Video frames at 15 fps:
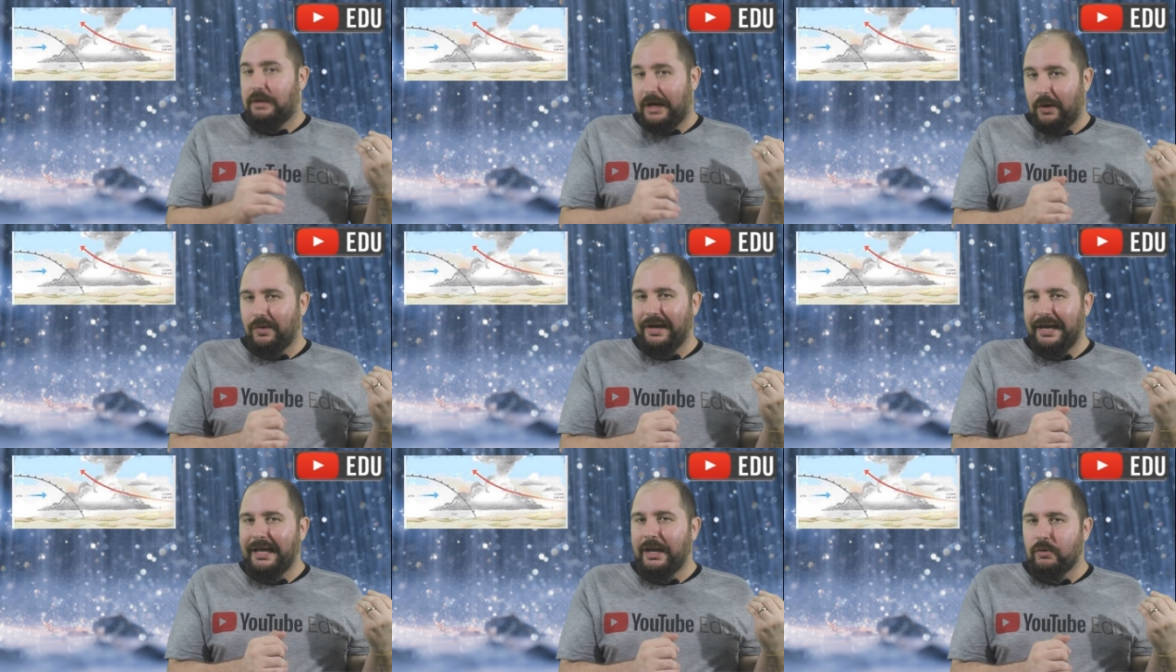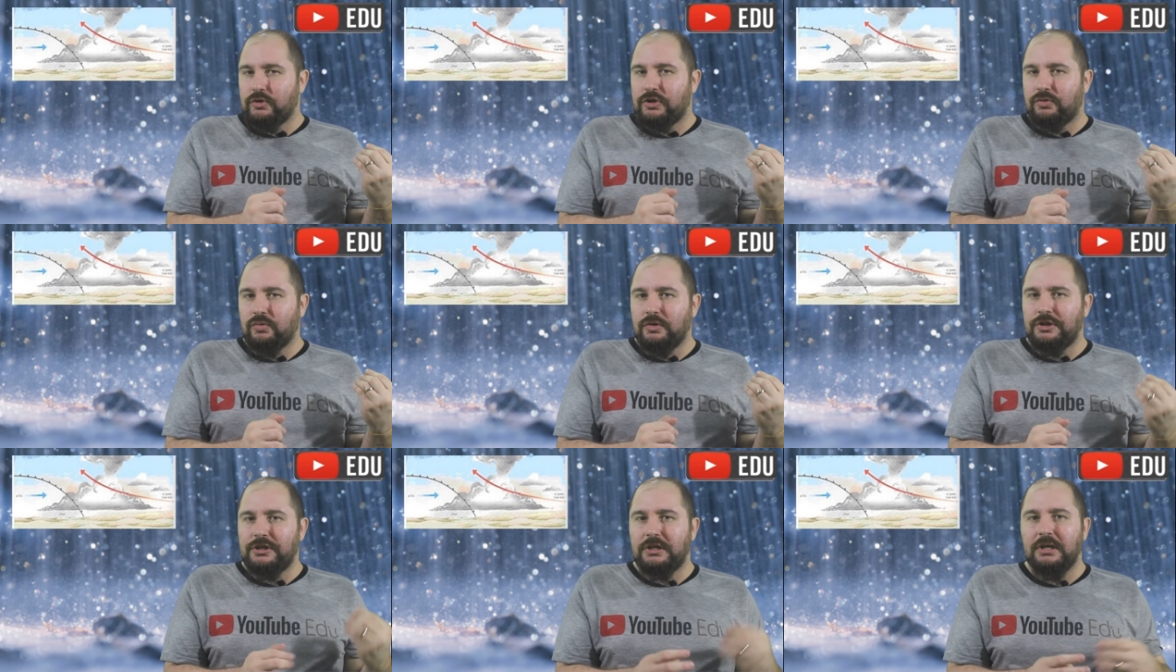ao ganhar
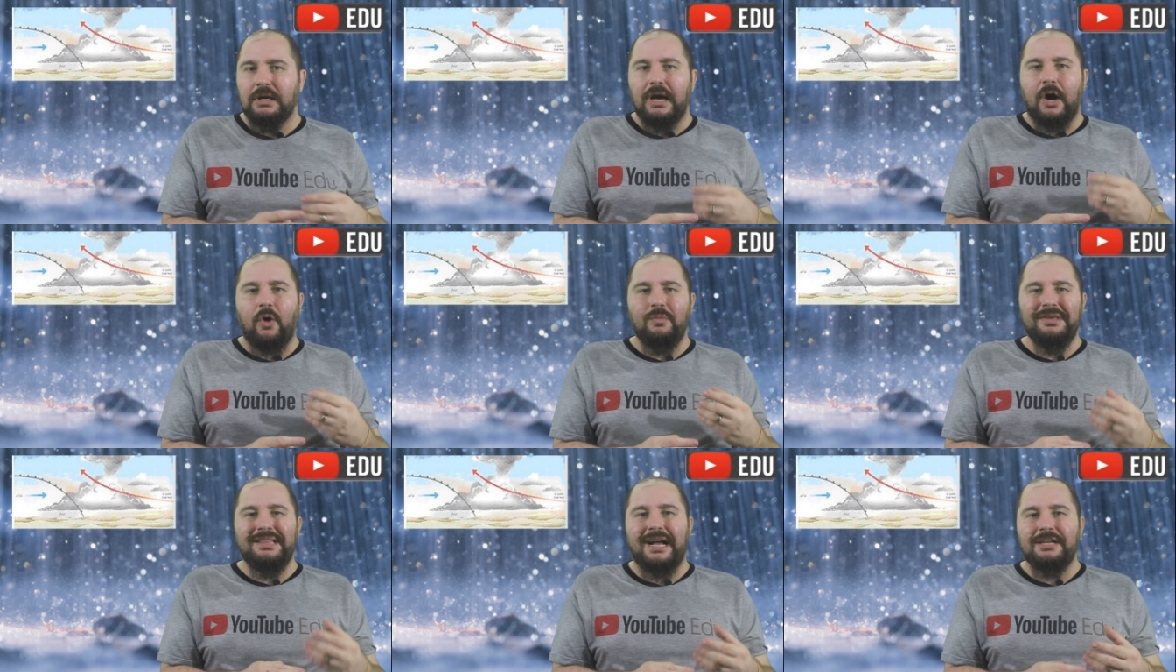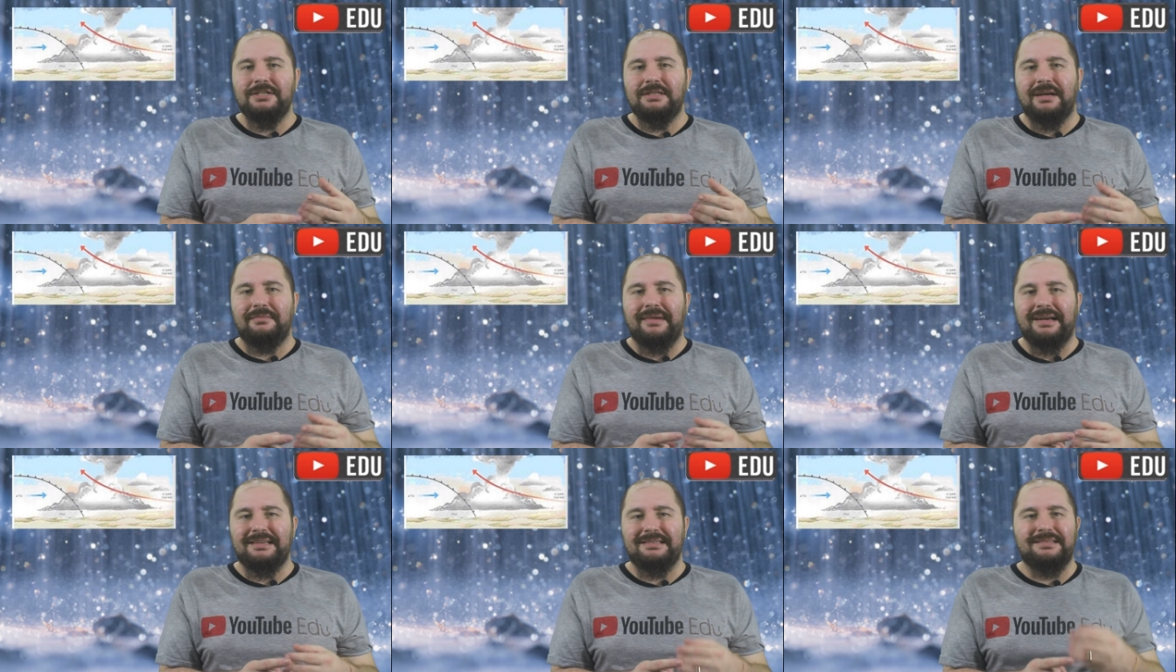altitude, a umidade da
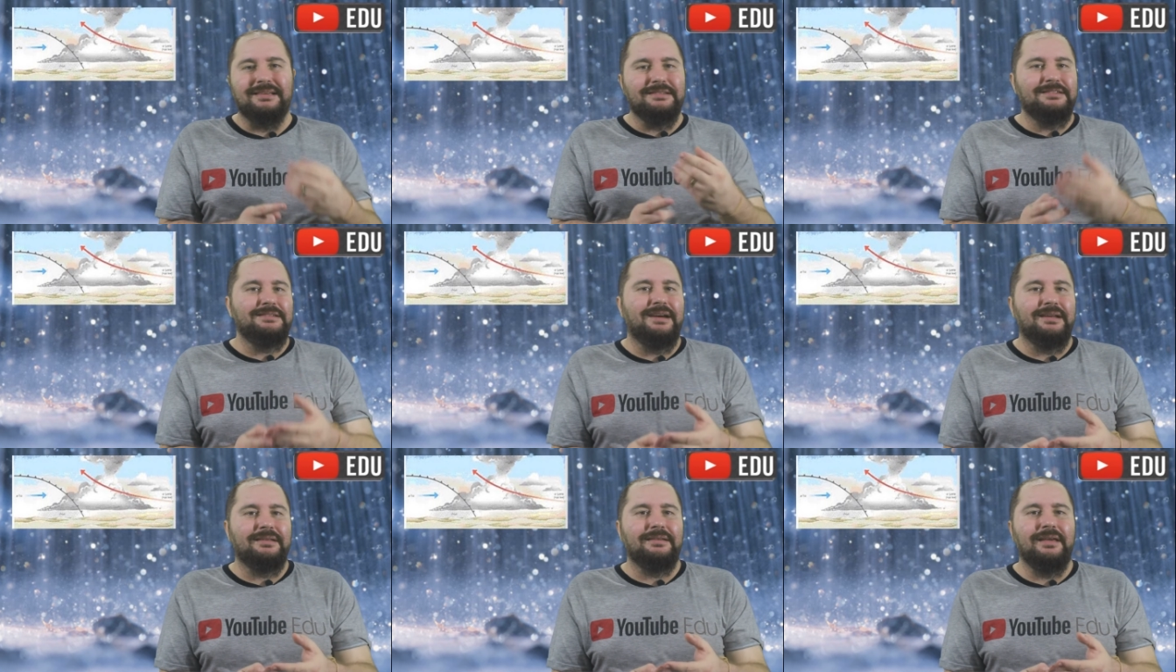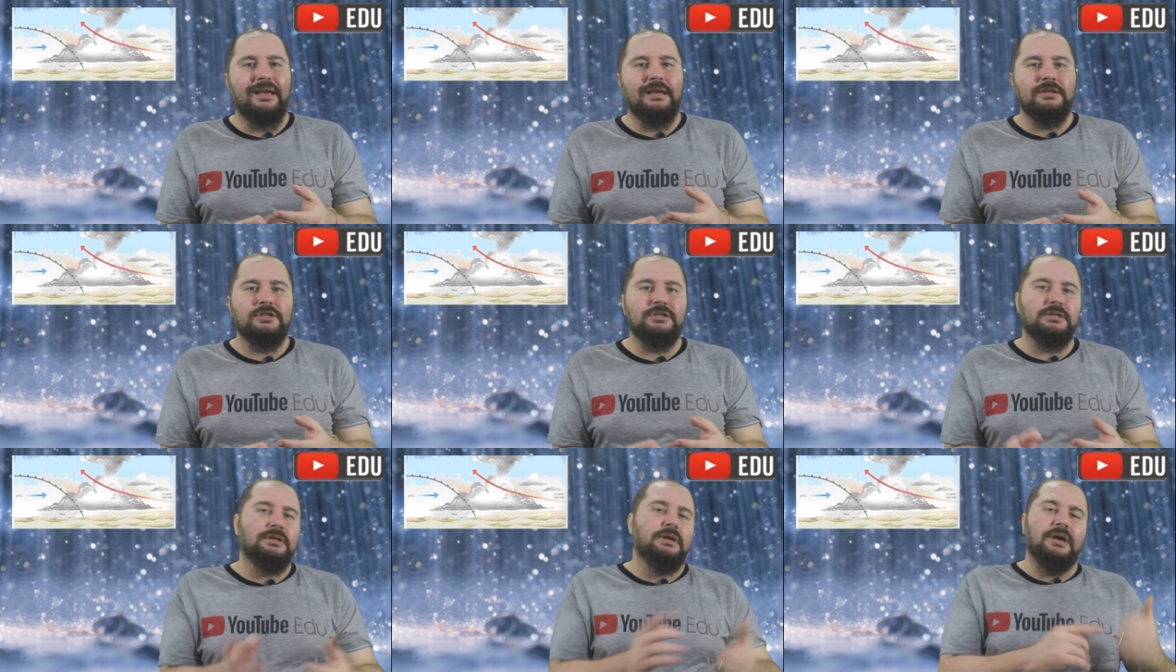massa de ar
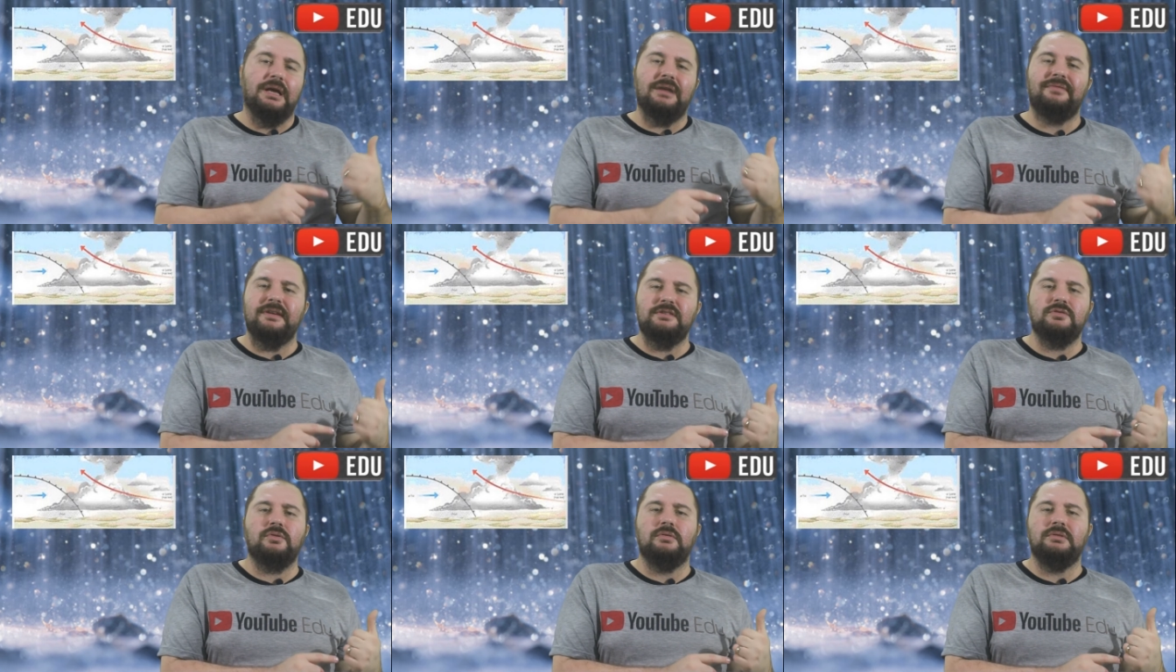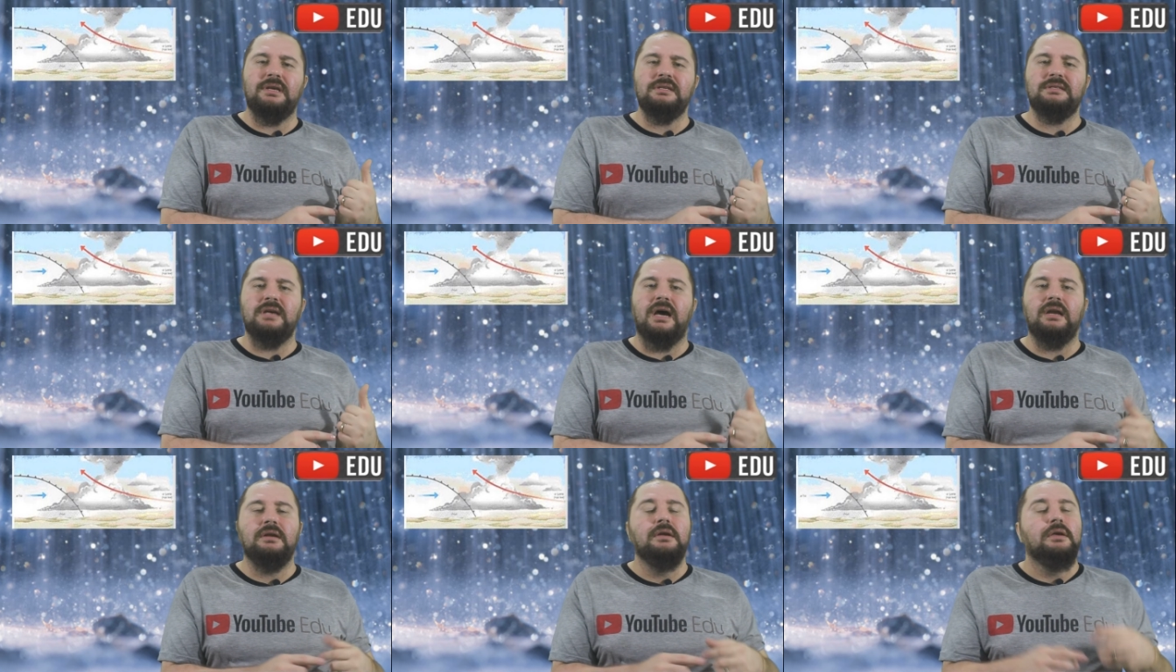quente ela vai se
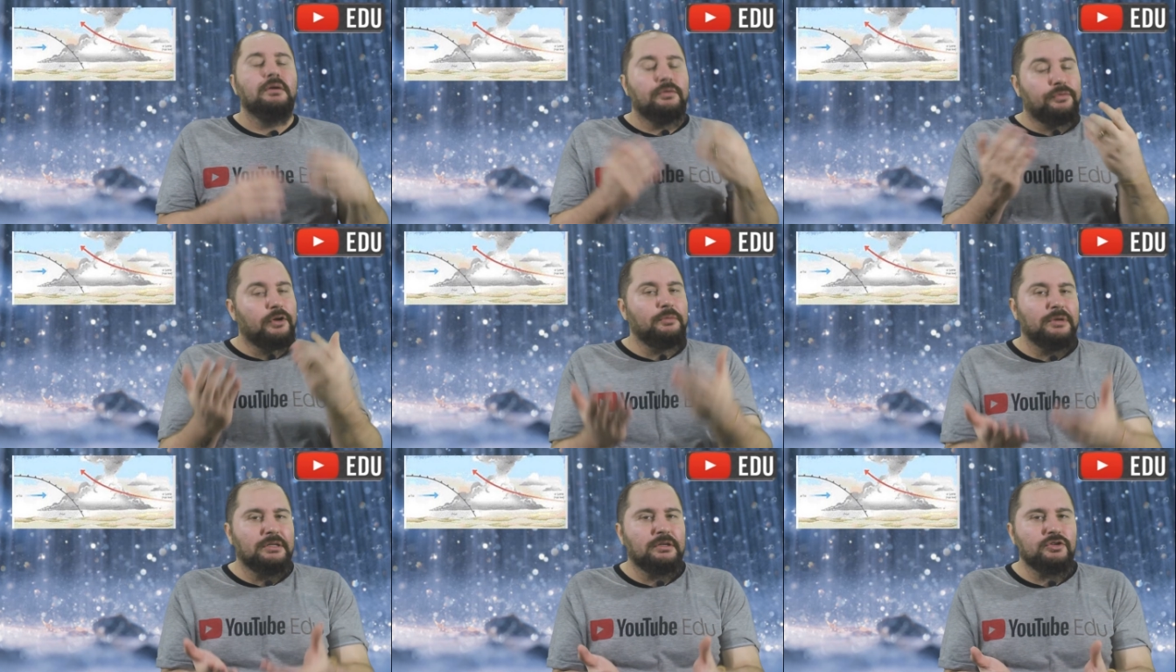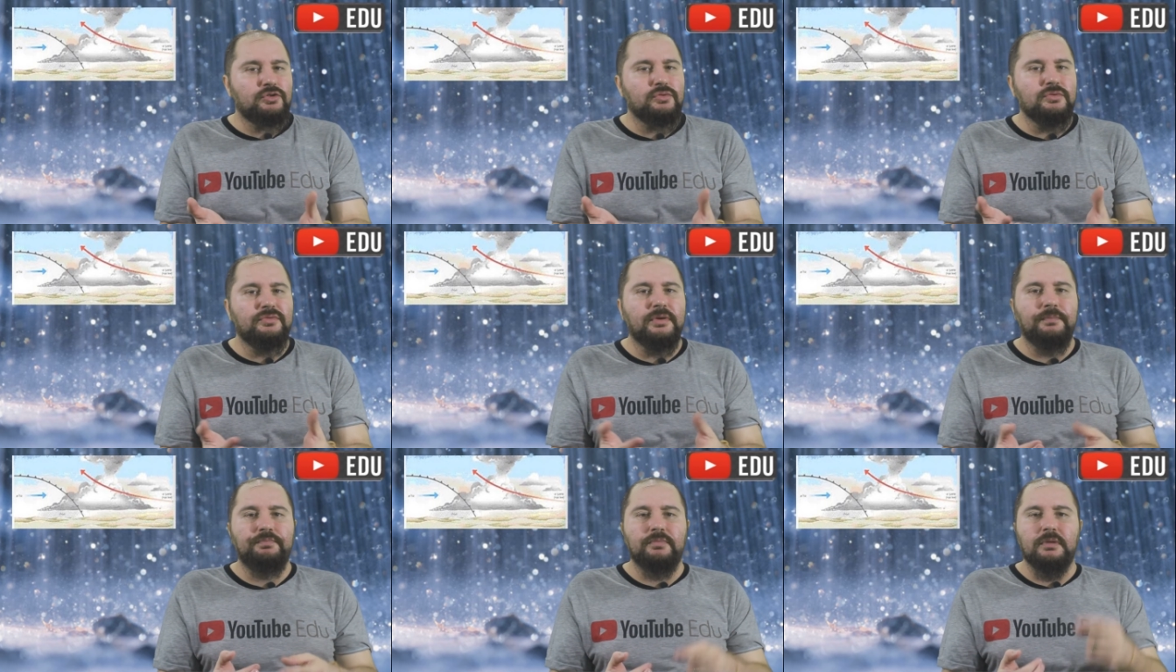condensar, formando a chuva.